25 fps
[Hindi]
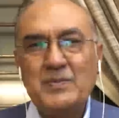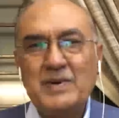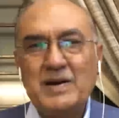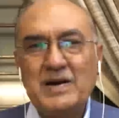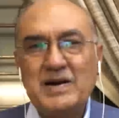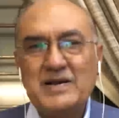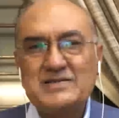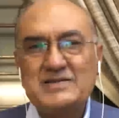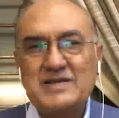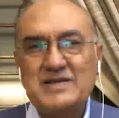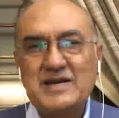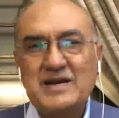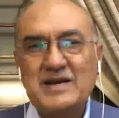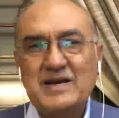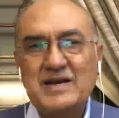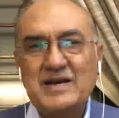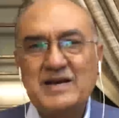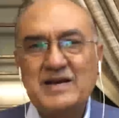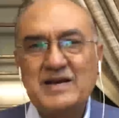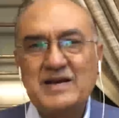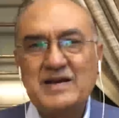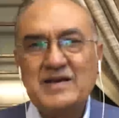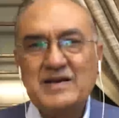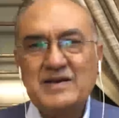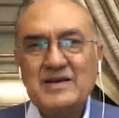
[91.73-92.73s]
बाइसड है
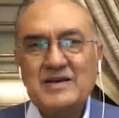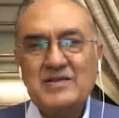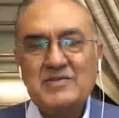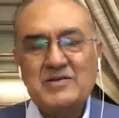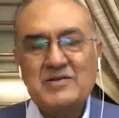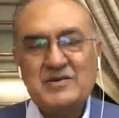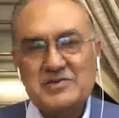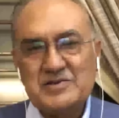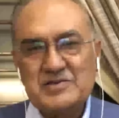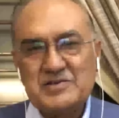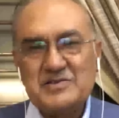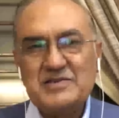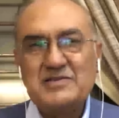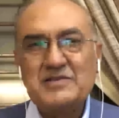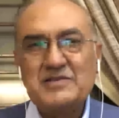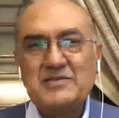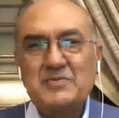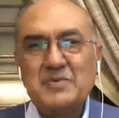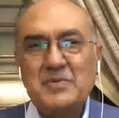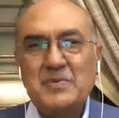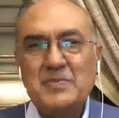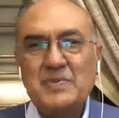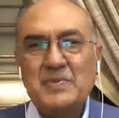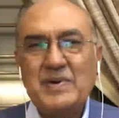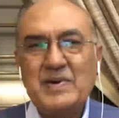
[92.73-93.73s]
सेशन जजेस
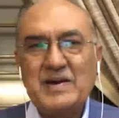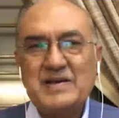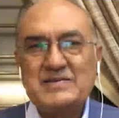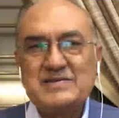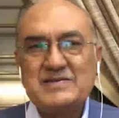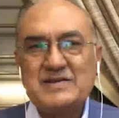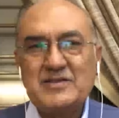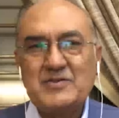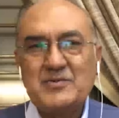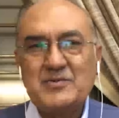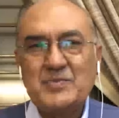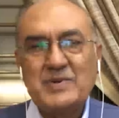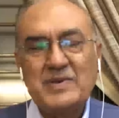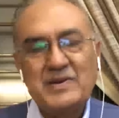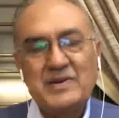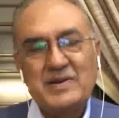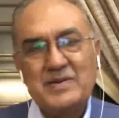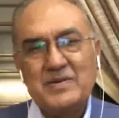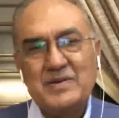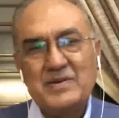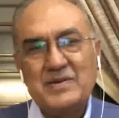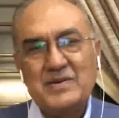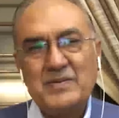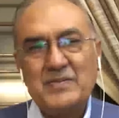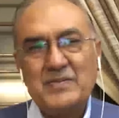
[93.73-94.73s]
भी बाइसड है तो फिर
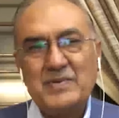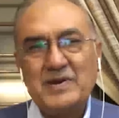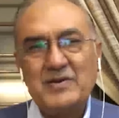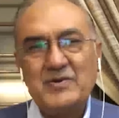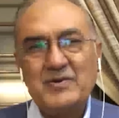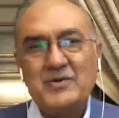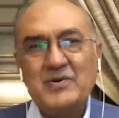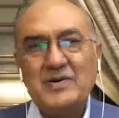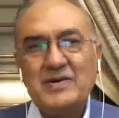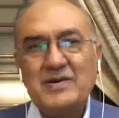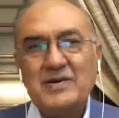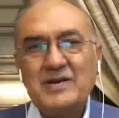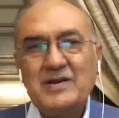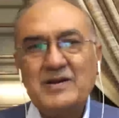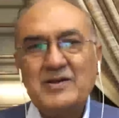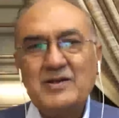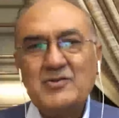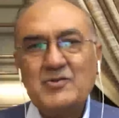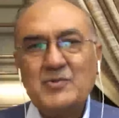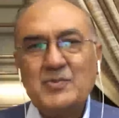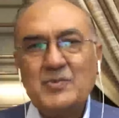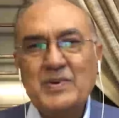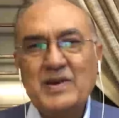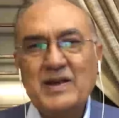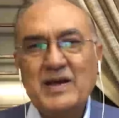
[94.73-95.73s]
अरे भाइयों
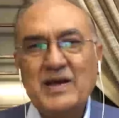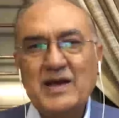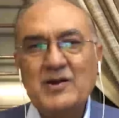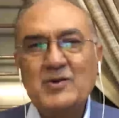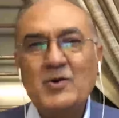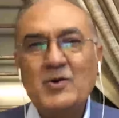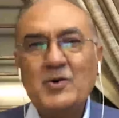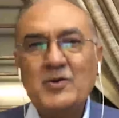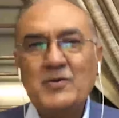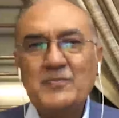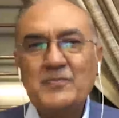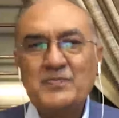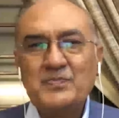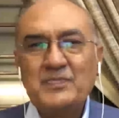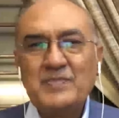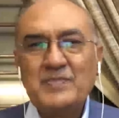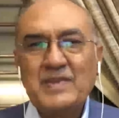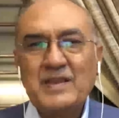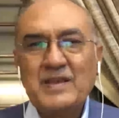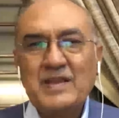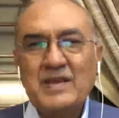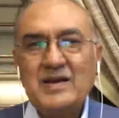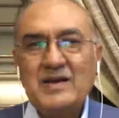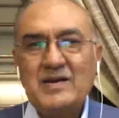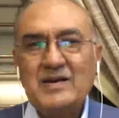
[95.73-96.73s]
तो फिर है कौन
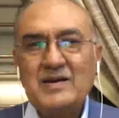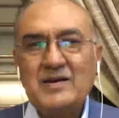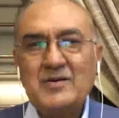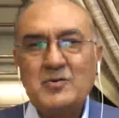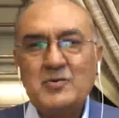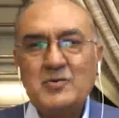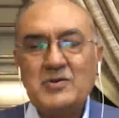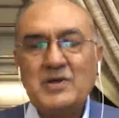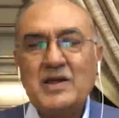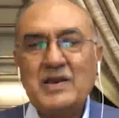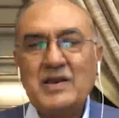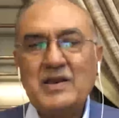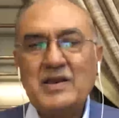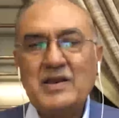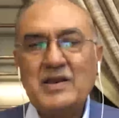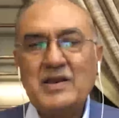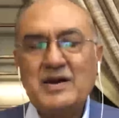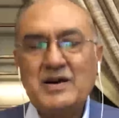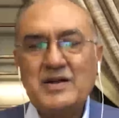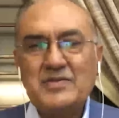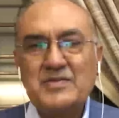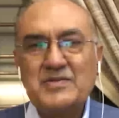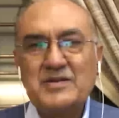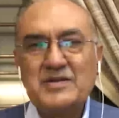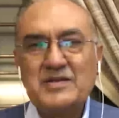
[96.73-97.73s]
खुदा न
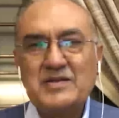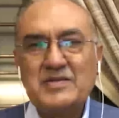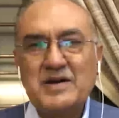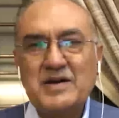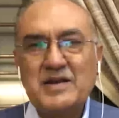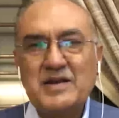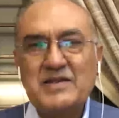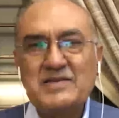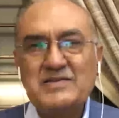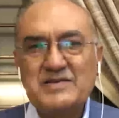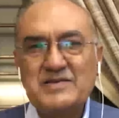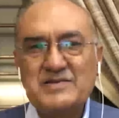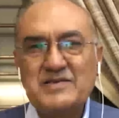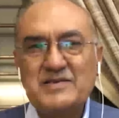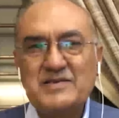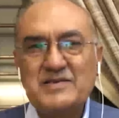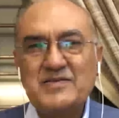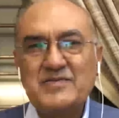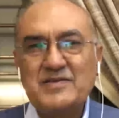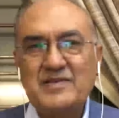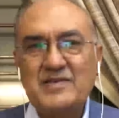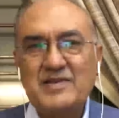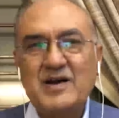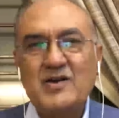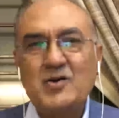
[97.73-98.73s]
खास्ता ये सारे जजेस
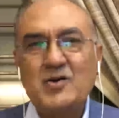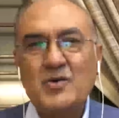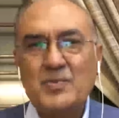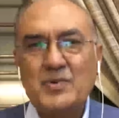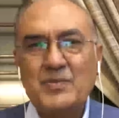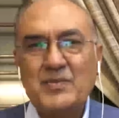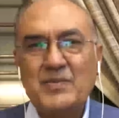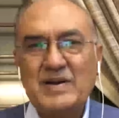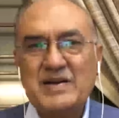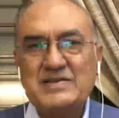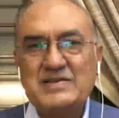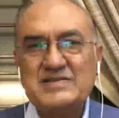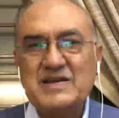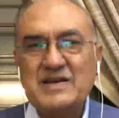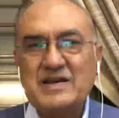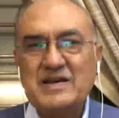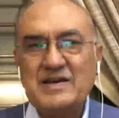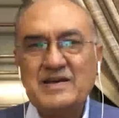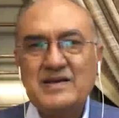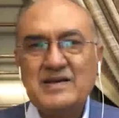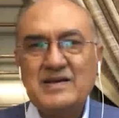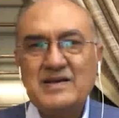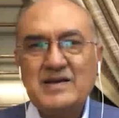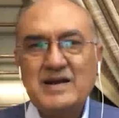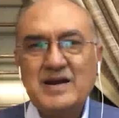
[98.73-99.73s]
ना कॉम्प्रोमाइज हैं
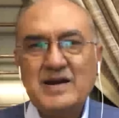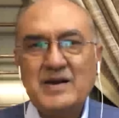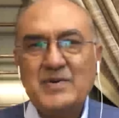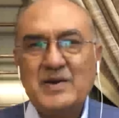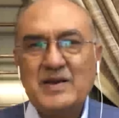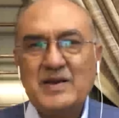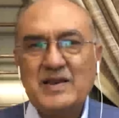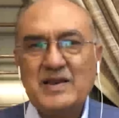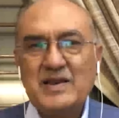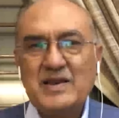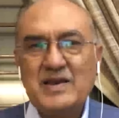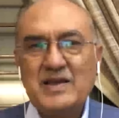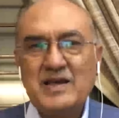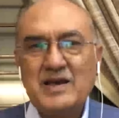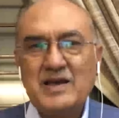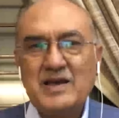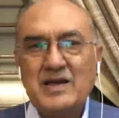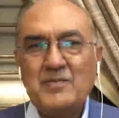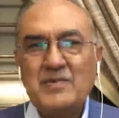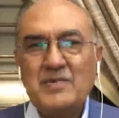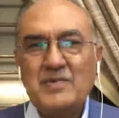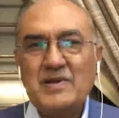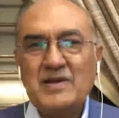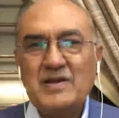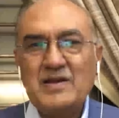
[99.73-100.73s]
हमारे ख्याल
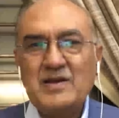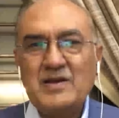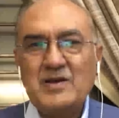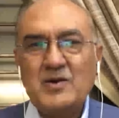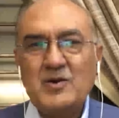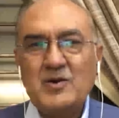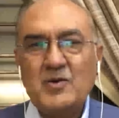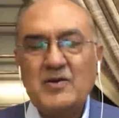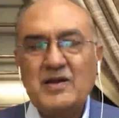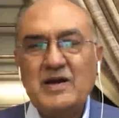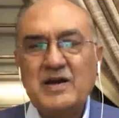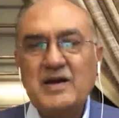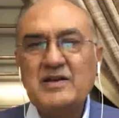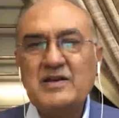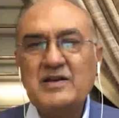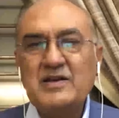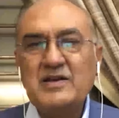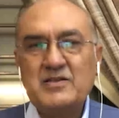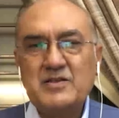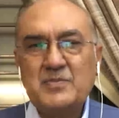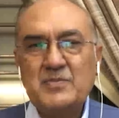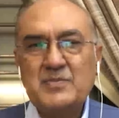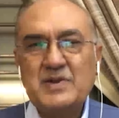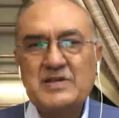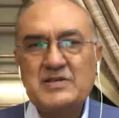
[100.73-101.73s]
में और ना ही
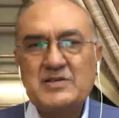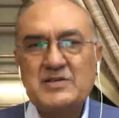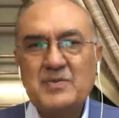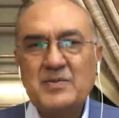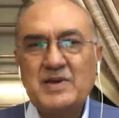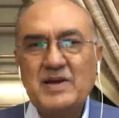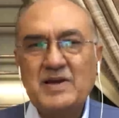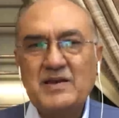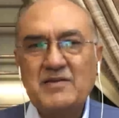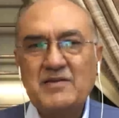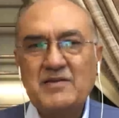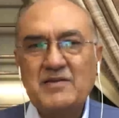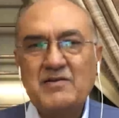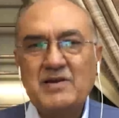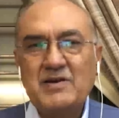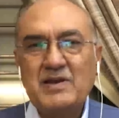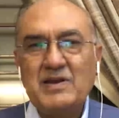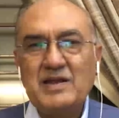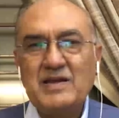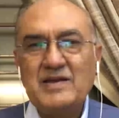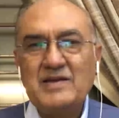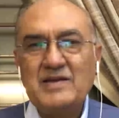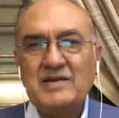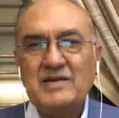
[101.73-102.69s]
किसी प्रेशर में आने वाले हैं